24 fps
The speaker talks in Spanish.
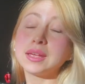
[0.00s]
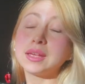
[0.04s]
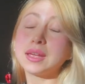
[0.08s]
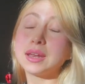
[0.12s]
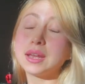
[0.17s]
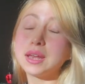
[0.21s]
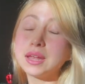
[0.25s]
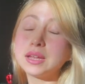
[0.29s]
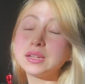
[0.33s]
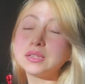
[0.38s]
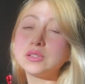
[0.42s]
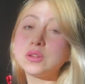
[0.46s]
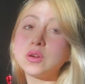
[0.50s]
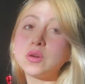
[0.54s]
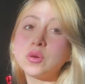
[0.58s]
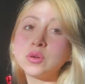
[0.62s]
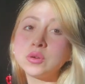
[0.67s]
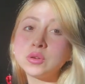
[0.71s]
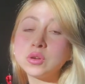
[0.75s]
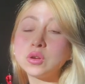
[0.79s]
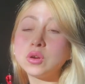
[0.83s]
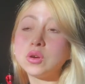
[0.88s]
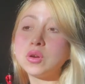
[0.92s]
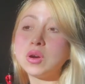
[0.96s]
créanlo
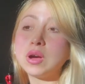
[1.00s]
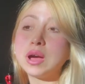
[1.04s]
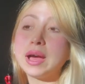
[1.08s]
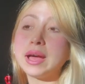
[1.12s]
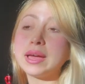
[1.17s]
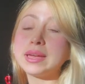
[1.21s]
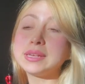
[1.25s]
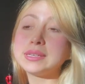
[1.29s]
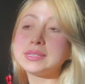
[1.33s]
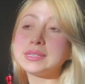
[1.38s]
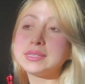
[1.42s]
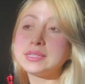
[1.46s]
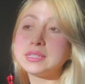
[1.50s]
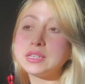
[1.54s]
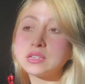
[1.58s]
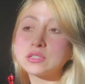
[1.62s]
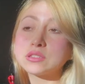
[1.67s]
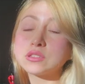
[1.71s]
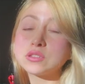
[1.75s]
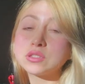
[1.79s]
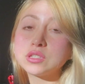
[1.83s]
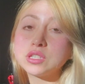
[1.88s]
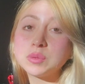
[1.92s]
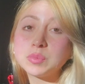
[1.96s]
o no, hay
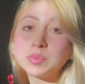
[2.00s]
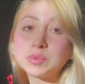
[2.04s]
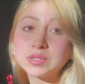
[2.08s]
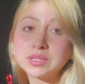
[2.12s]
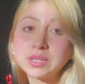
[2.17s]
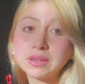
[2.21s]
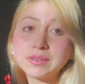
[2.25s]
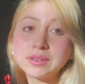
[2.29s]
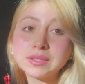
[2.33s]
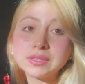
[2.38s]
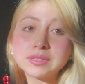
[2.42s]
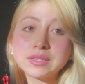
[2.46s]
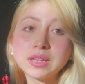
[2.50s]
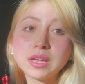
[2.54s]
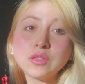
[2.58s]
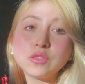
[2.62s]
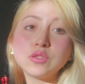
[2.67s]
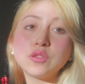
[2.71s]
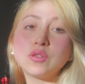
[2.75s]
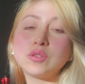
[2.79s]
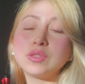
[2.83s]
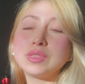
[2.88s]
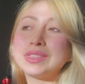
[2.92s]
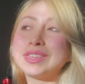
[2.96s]
ciertos tipos de visa
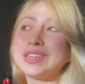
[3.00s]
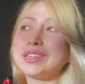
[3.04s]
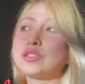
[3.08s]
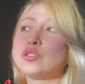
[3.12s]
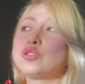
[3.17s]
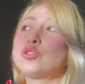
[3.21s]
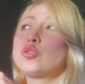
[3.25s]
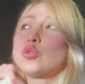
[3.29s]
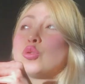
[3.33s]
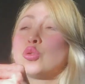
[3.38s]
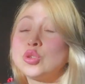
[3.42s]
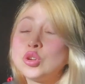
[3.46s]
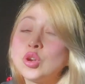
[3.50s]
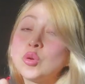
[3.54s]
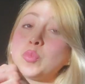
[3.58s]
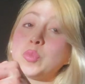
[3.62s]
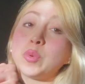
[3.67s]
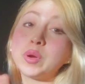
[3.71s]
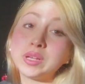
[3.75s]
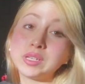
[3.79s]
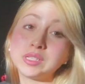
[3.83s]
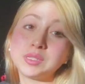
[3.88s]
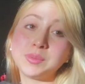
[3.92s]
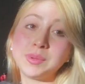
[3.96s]
donde tú no
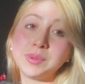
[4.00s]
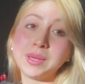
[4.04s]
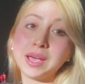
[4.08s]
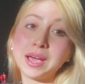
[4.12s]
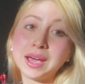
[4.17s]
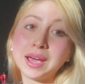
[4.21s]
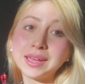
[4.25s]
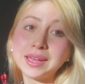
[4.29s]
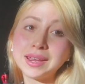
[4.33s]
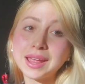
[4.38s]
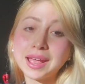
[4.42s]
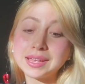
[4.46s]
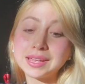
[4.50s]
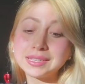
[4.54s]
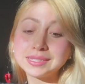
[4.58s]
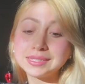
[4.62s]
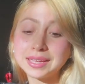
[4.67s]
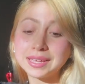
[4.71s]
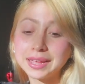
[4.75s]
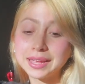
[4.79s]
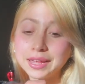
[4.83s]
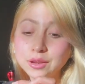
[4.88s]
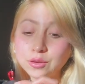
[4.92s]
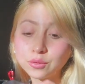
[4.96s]
puedes viajar
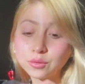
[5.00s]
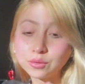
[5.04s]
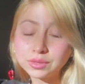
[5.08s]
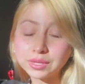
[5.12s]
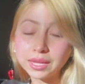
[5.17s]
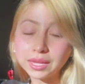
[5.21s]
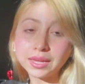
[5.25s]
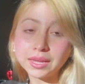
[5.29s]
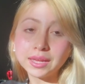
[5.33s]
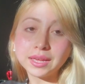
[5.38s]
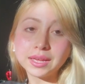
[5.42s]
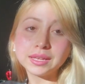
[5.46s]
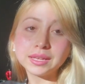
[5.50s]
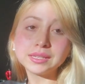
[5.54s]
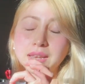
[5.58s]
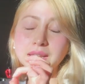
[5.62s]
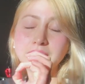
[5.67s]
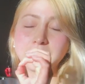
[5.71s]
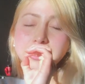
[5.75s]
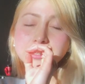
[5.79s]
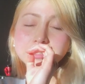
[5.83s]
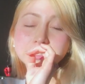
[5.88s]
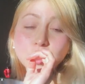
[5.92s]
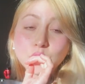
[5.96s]
hasta que no
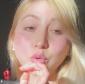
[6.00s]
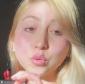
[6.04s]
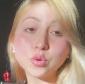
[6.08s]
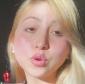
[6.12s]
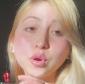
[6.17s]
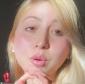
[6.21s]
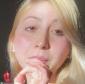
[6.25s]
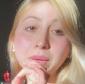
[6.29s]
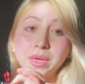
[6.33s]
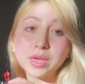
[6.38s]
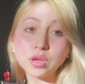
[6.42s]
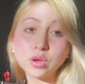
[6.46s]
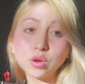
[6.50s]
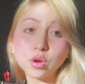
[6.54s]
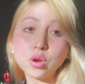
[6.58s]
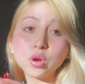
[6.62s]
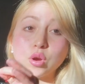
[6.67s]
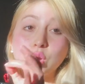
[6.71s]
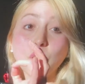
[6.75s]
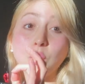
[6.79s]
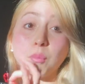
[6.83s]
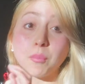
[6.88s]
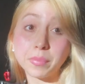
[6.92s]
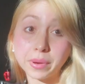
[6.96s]
tengas el seguro
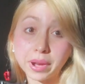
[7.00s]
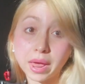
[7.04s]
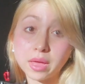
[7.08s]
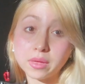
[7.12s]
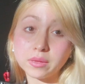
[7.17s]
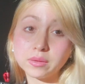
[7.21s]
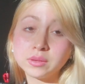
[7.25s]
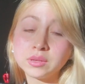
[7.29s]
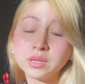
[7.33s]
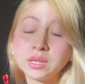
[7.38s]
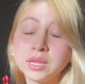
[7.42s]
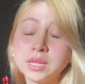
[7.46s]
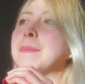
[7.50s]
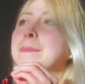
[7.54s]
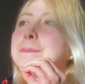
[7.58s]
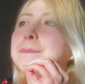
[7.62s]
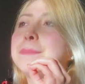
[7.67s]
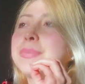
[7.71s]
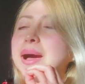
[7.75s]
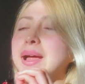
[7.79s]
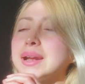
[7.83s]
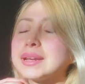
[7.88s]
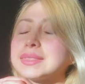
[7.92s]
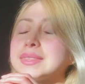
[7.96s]
médico comprado.
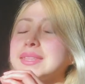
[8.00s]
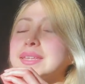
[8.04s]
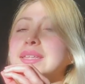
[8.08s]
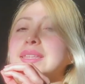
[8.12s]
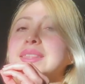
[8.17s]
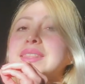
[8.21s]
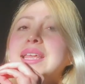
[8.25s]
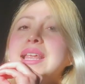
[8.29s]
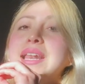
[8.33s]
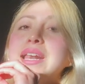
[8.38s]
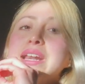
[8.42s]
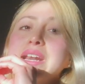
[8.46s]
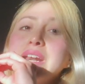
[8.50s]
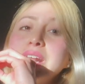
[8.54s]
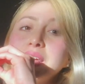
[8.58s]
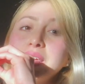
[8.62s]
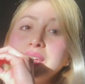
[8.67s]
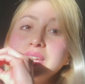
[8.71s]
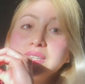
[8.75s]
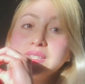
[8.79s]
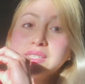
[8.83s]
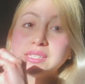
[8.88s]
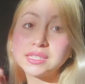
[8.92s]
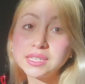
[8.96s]
Parte del
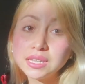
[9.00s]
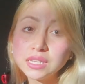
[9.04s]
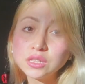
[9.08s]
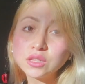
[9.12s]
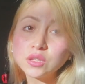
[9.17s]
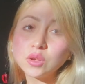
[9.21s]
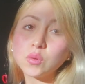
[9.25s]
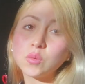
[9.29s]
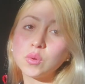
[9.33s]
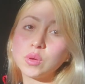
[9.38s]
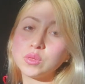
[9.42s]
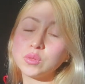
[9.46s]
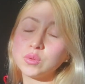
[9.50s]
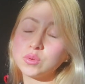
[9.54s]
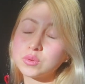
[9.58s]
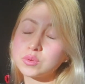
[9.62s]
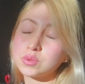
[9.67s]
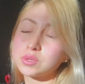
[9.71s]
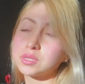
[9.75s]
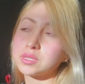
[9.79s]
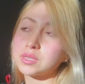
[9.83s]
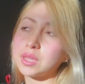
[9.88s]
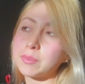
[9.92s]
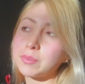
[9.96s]
requisito cuando
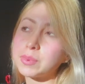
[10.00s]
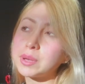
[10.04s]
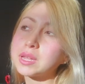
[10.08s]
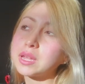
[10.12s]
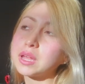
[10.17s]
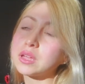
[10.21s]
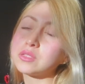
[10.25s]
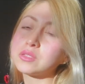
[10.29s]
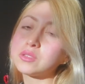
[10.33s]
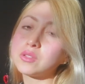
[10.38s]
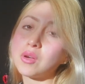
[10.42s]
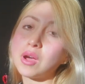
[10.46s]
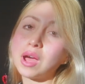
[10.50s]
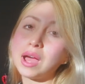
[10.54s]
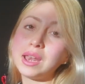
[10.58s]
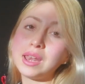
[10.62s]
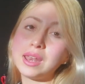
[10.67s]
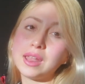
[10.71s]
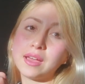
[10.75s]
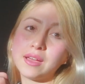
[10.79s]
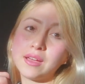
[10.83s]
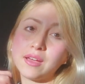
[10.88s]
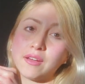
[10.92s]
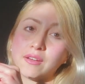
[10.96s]
uno está aplicando a
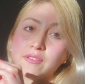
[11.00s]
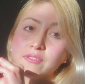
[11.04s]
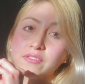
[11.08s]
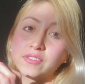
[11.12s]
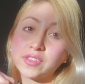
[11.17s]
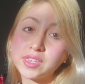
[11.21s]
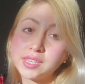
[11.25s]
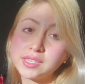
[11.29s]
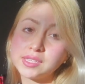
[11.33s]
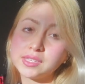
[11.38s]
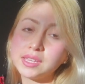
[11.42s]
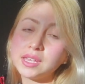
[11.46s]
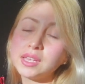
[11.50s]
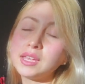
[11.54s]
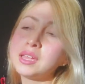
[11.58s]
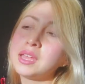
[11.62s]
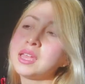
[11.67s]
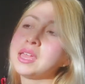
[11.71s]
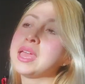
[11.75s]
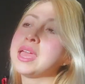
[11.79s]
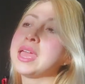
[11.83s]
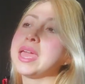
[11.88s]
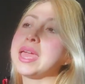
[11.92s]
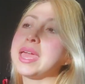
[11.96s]
la visa
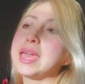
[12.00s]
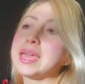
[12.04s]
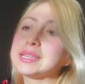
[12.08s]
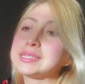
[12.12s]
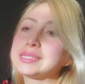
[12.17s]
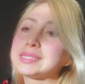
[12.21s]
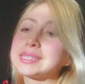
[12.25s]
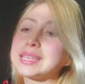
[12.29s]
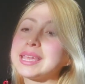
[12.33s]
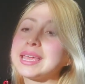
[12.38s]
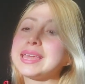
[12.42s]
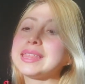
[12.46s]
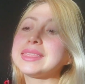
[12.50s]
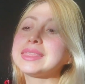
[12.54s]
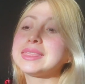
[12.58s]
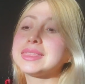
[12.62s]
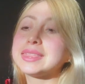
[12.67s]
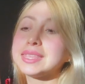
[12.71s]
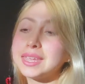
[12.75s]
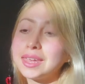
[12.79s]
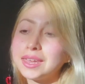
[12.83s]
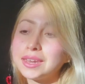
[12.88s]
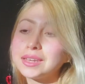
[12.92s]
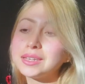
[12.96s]
es que
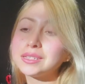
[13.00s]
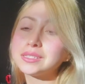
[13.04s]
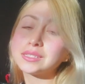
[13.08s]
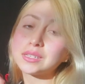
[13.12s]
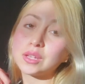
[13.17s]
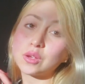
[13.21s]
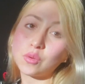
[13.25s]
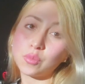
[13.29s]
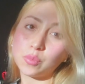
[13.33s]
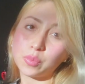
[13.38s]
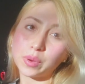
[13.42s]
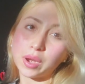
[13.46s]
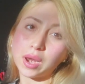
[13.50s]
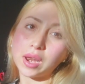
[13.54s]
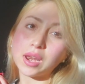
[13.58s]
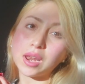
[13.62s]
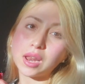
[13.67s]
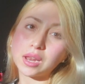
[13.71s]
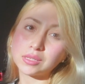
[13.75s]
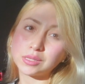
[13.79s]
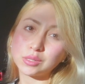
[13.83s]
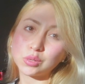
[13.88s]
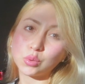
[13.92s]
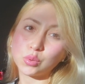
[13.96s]
tienes que
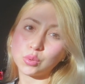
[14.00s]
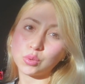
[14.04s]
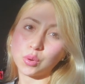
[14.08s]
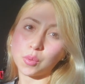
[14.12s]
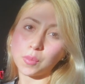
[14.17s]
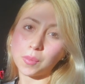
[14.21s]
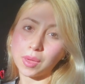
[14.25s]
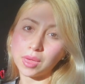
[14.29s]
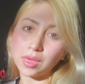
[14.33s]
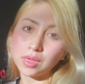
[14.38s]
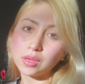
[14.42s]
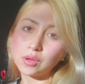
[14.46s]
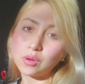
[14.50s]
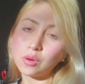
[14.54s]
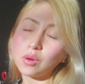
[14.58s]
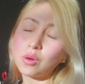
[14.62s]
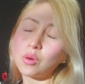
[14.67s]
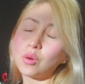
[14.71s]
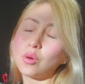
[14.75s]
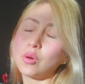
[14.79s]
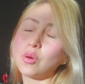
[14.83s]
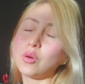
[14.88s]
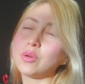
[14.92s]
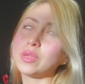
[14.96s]
comprar el seguro
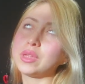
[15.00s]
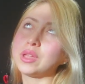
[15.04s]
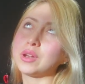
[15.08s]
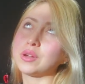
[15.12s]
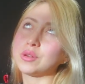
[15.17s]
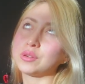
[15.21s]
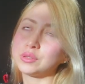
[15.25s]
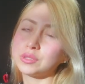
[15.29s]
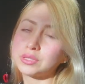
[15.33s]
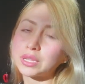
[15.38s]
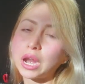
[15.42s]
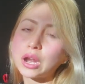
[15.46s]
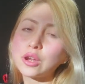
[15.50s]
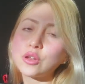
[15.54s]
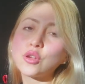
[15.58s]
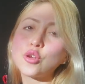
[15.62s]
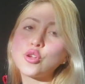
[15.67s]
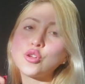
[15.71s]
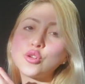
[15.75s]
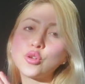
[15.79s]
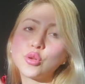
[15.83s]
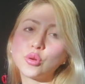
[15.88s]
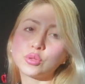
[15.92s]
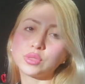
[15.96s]
médico o de lo
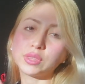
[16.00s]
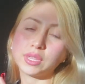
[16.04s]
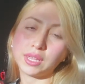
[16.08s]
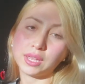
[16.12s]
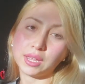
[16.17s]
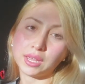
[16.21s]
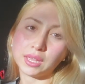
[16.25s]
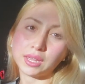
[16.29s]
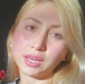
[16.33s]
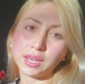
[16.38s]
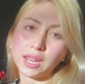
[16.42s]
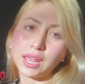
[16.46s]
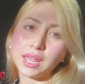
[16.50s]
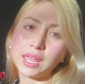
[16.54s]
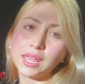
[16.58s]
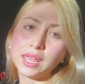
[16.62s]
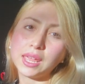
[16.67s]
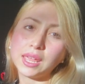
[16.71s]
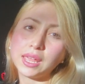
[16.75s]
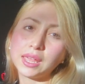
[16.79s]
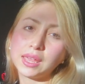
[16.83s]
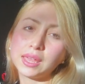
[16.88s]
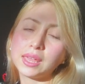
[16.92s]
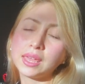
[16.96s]
contrario no te dejan
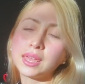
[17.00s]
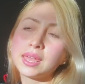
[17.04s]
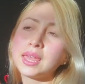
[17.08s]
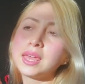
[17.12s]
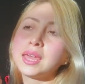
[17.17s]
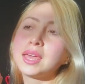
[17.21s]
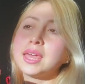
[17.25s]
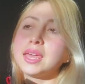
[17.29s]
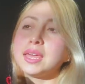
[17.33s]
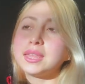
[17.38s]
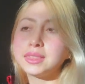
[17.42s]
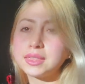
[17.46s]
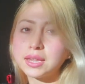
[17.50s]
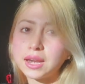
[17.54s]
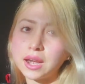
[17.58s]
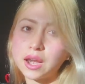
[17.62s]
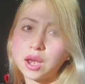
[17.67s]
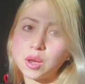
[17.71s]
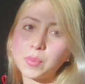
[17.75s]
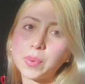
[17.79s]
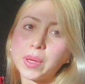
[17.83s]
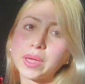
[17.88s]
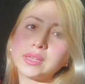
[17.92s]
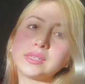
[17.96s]
eh,
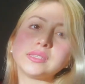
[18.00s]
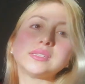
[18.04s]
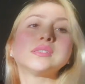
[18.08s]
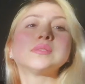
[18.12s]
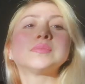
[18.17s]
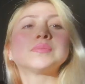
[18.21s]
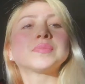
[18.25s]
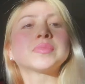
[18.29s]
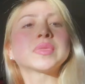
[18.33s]
entrar al país.